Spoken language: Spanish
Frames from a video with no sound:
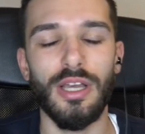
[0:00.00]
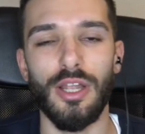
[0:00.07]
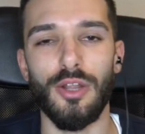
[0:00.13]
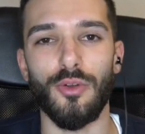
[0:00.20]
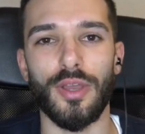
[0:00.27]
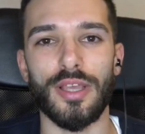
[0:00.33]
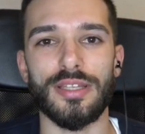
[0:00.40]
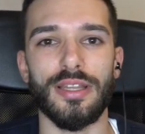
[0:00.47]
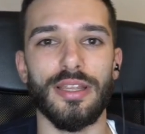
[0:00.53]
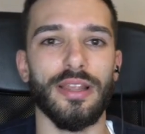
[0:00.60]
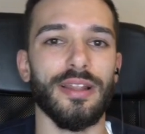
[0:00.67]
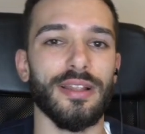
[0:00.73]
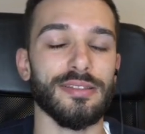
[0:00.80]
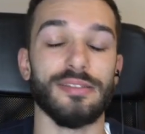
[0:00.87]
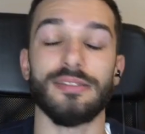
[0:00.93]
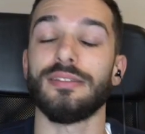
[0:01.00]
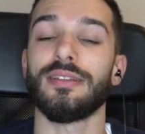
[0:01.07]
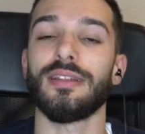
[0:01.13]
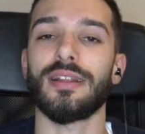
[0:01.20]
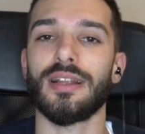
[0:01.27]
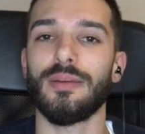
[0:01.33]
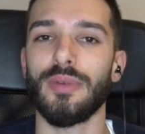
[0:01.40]
lo que serían las
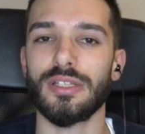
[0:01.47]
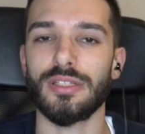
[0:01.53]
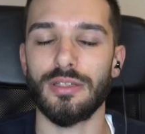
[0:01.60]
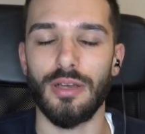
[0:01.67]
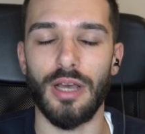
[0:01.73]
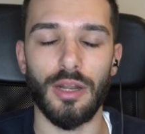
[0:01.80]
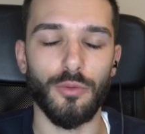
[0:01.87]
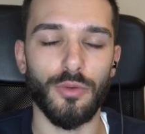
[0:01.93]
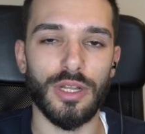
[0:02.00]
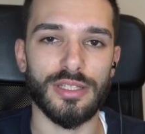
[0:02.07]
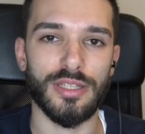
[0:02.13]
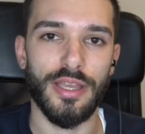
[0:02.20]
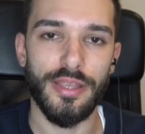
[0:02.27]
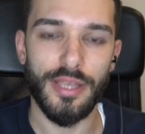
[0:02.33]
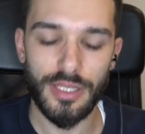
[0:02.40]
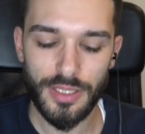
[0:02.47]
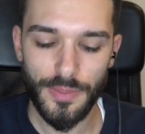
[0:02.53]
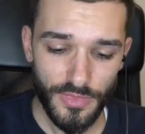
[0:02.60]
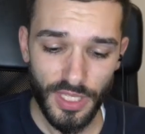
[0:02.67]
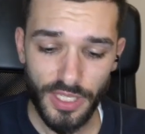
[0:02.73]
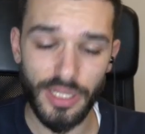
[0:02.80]
distintas ramas, algunas de ellas.